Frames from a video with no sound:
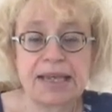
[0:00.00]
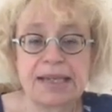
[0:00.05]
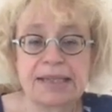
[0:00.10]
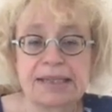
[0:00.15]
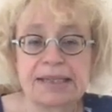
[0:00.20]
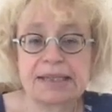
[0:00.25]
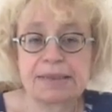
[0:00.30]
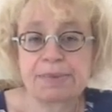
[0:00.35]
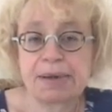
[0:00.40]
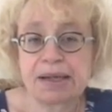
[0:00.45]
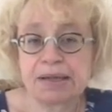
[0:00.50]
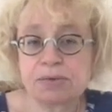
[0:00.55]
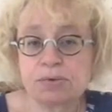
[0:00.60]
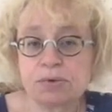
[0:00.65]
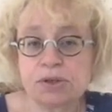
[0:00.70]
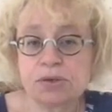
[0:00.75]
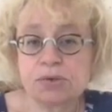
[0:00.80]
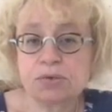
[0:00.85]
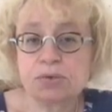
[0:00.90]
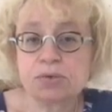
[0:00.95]
Die zweite
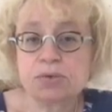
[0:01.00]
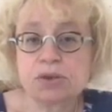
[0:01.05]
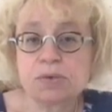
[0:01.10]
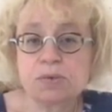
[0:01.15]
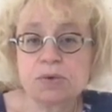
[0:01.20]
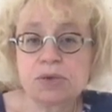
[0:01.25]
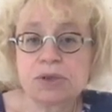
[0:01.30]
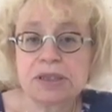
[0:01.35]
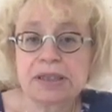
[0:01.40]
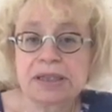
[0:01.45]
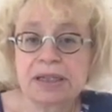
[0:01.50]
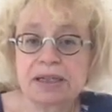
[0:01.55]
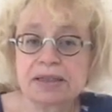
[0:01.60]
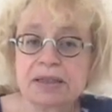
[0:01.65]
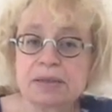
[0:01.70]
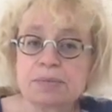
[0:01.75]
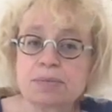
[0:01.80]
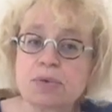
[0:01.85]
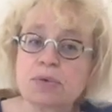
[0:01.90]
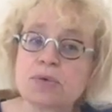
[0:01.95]
Untersuchungsmöglichkeit
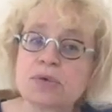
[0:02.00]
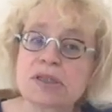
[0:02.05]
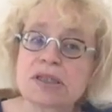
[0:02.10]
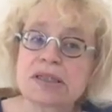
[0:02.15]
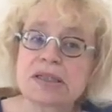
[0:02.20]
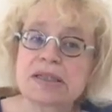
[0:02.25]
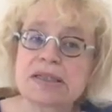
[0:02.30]
der Brust